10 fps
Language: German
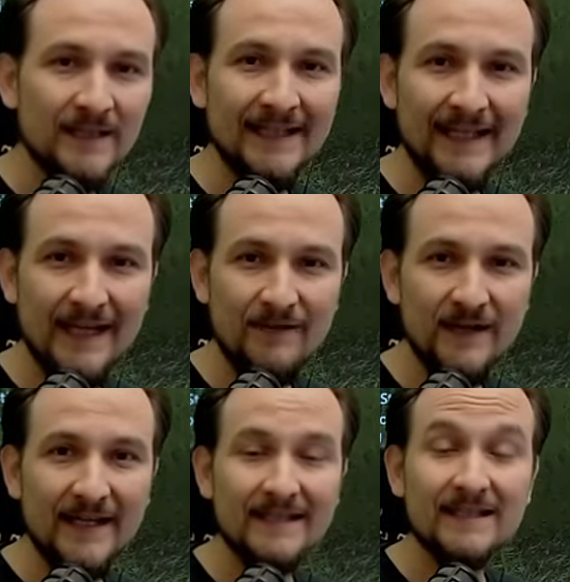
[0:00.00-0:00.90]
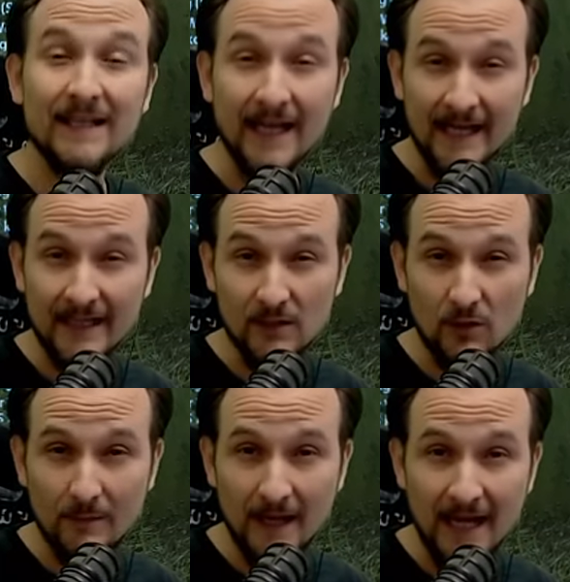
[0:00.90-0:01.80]
gehen wir jetzt gleich
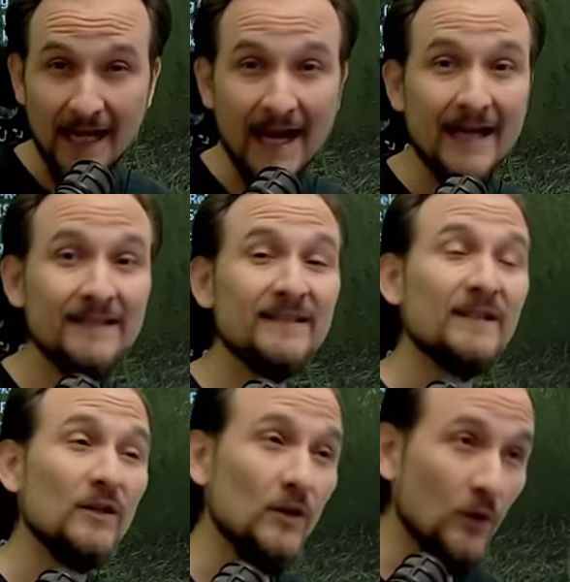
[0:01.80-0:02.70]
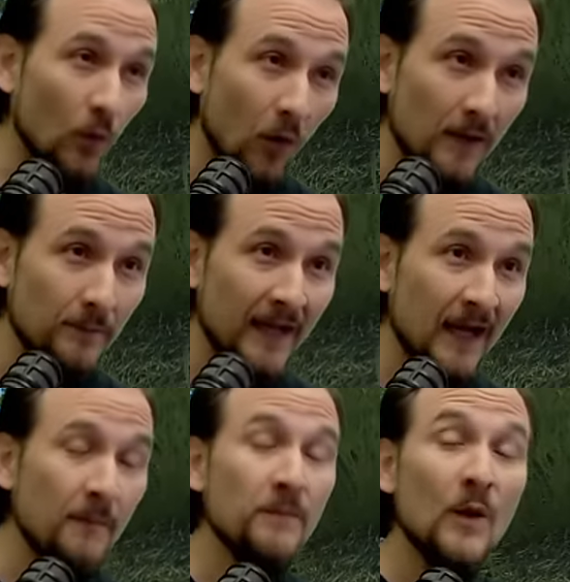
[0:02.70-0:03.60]
nochmal ans
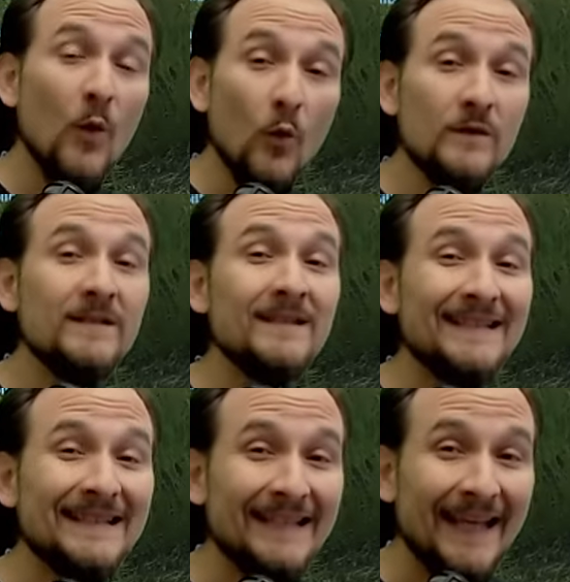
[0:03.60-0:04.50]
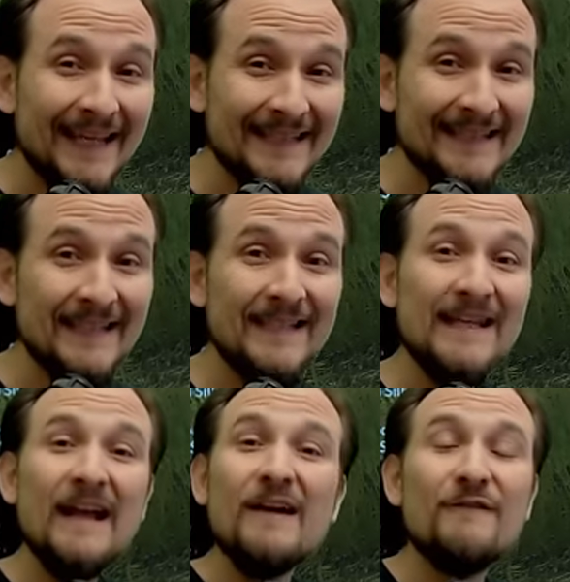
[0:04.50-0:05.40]
Nordmeer und
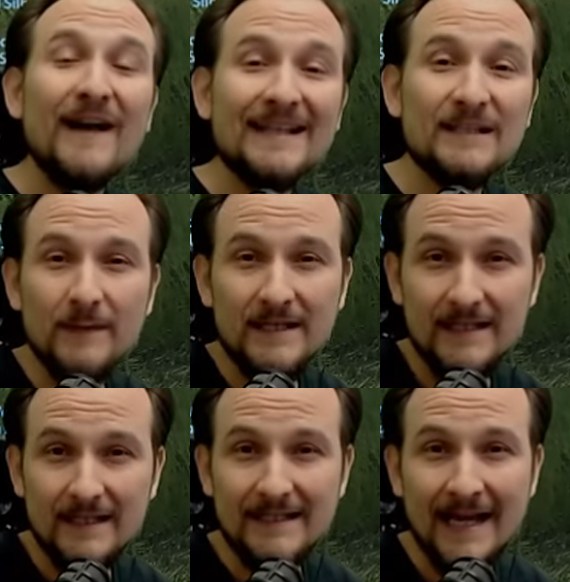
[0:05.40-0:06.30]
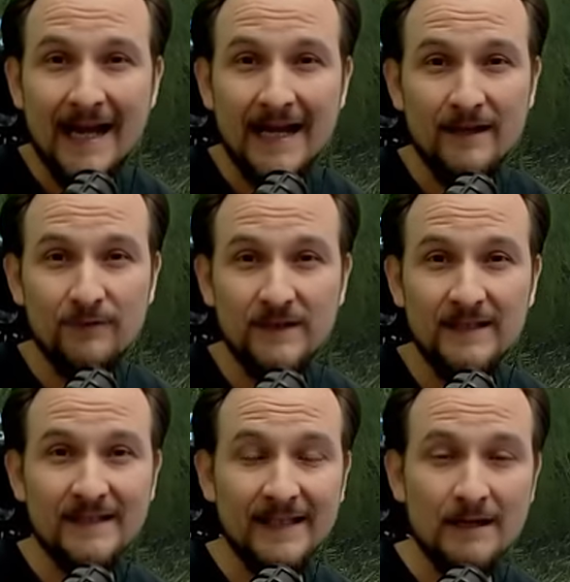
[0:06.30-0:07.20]
testen, was man denn da
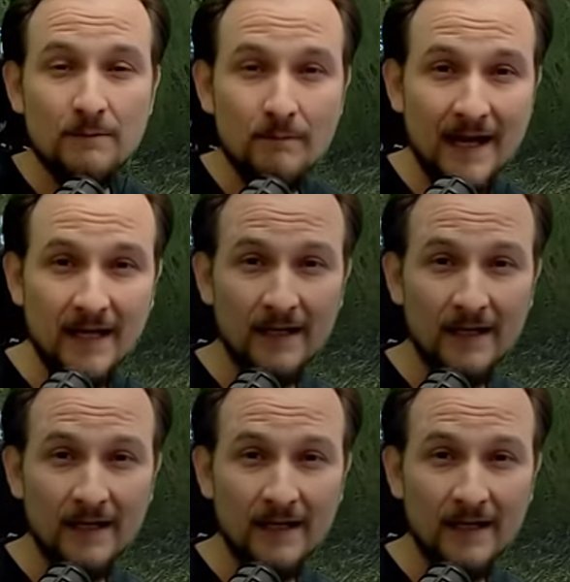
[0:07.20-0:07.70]
effizient machen